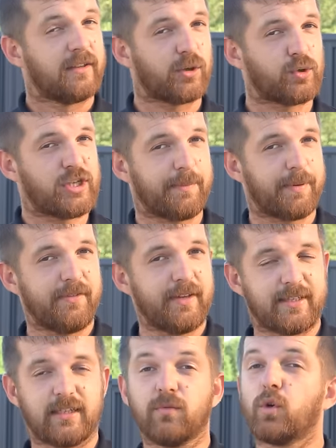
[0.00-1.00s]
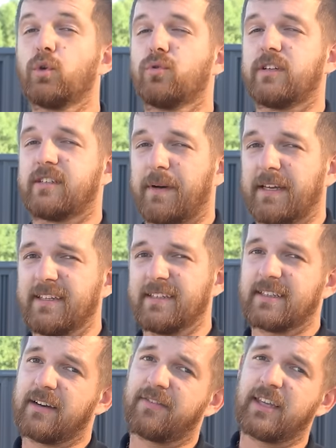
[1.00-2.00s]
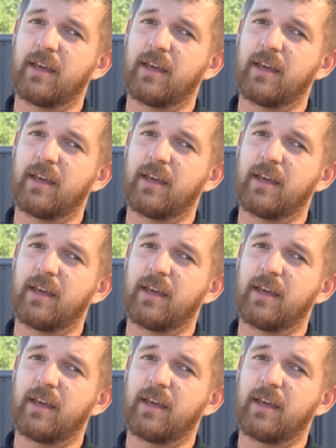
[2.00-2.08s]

Друзья, привет! Сегодня у нас поездка в